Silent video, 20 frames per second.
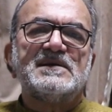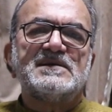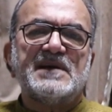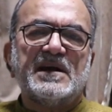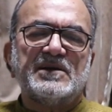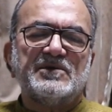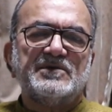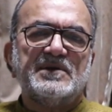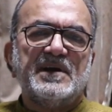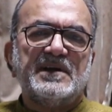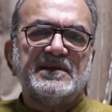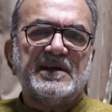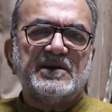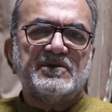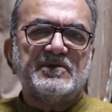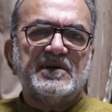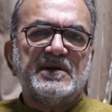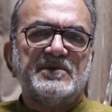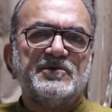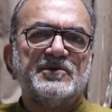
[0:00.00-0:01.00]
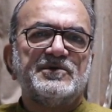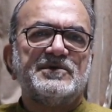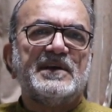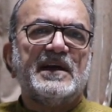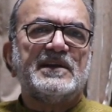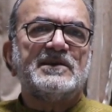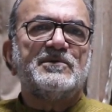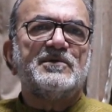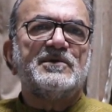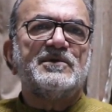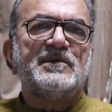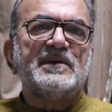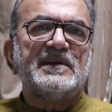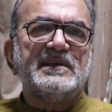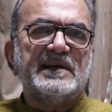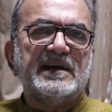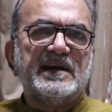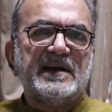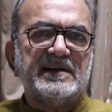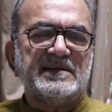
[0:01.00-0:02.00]
সারদা নারদার মতো এত বড়
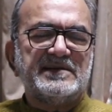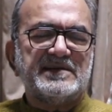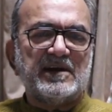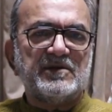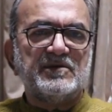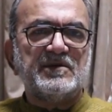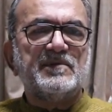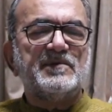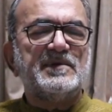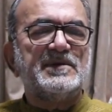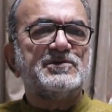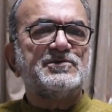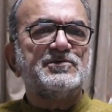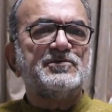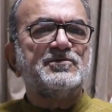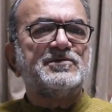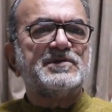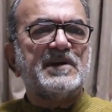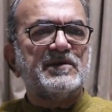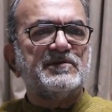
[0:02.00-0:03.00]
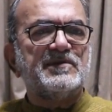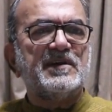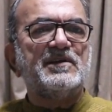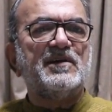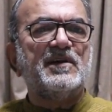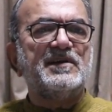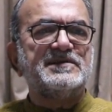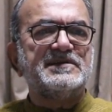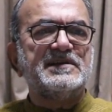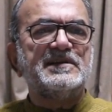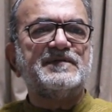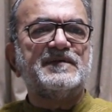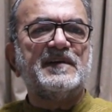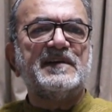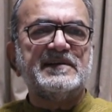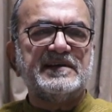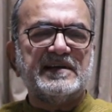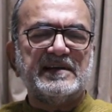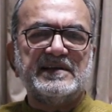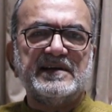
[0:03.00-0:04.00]
কেলেঙ্কারি সারদা মানে শুধু সারদা নয়
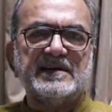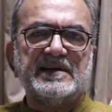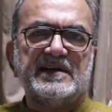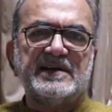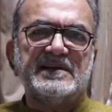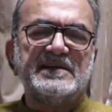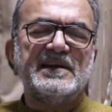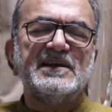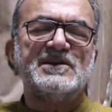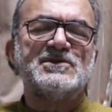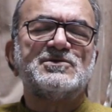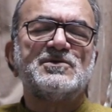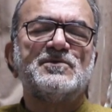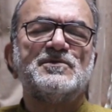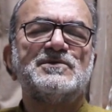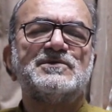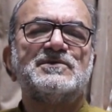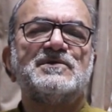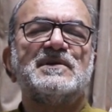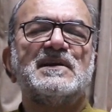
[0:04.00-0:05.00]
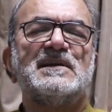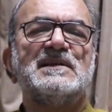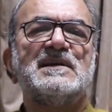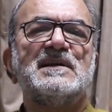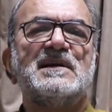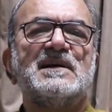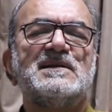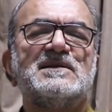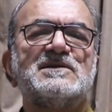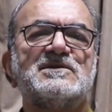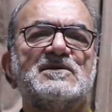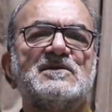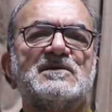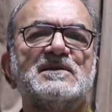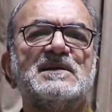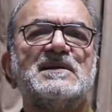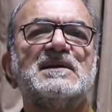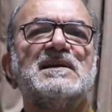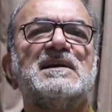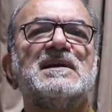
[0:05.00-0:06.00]
চিটফান্ড কেলেঙ্কারি এই সমস্ত কেলেঙ্কারির
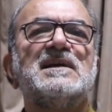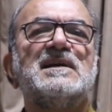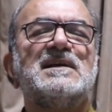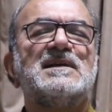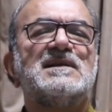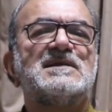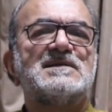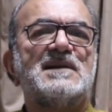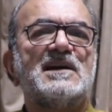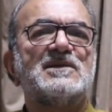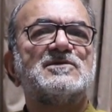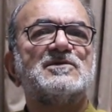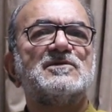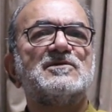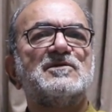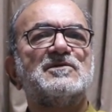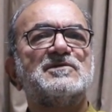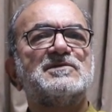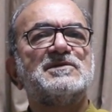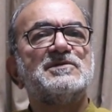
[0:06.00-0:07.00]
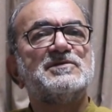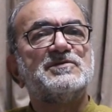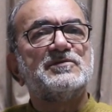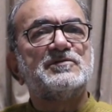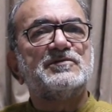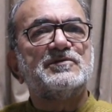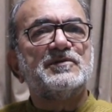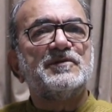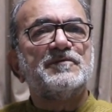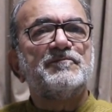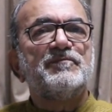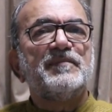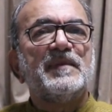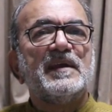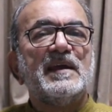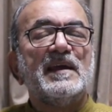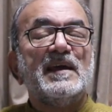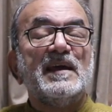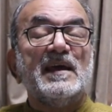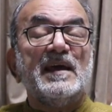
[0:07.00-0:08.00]
সঙ্গে শাসক গোষ্ঠী যুক্ত
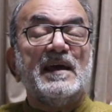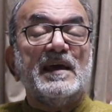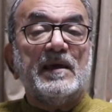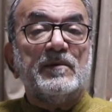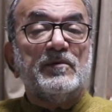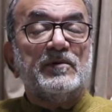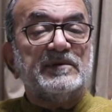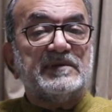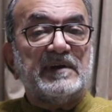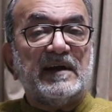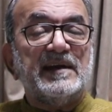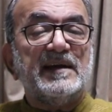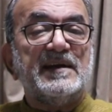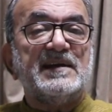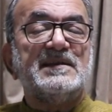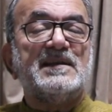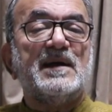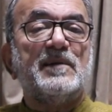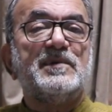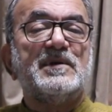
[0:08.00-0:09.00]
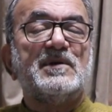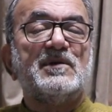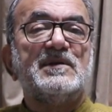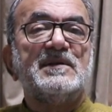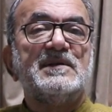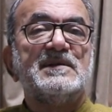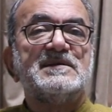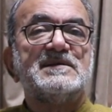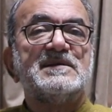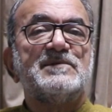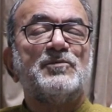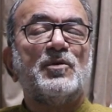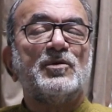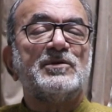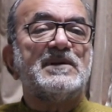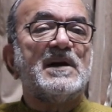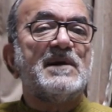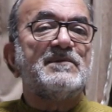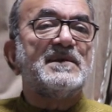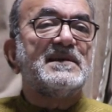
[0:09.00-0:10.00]
এবং তারা কি দাবি করেন যে
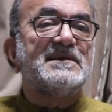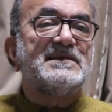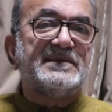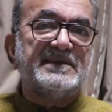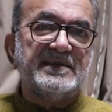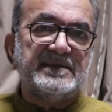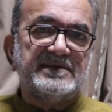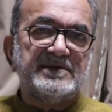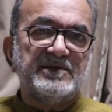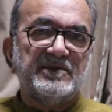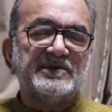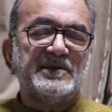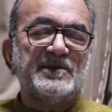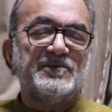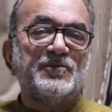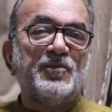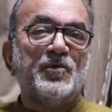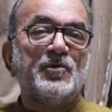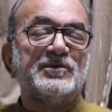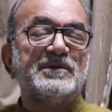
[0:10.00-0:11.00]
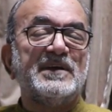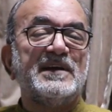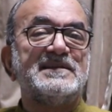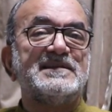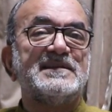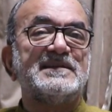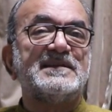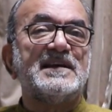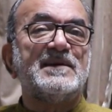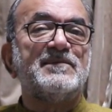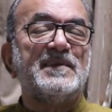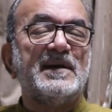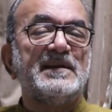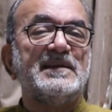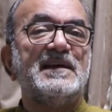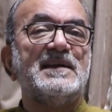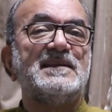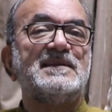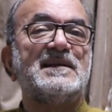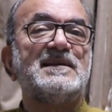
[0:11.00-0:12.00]
ভোটে আমরা জিতেছি অর্থাৎ ভোটে জেতা
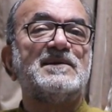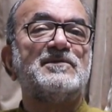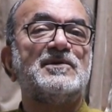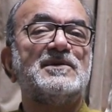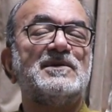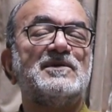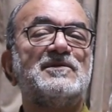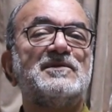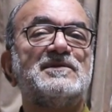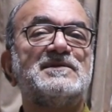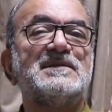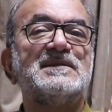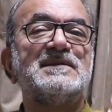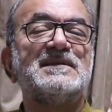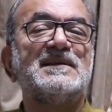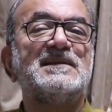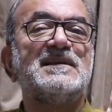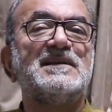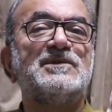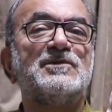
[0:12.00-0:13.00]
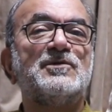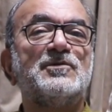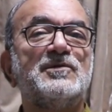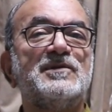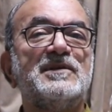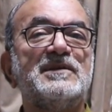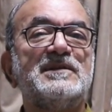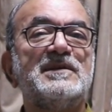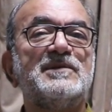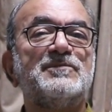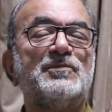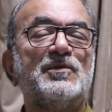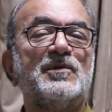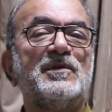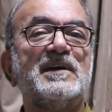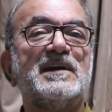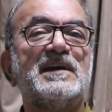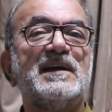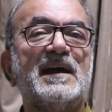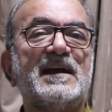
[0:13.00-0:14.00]
মানেই তারা মনে করছেন তাদের দুর্নীতির
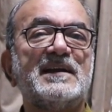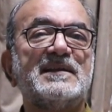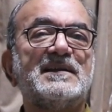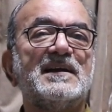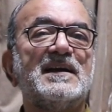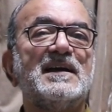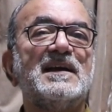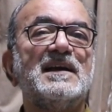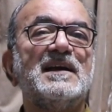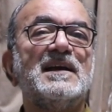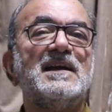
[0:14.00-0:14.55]
পক্ষে একটা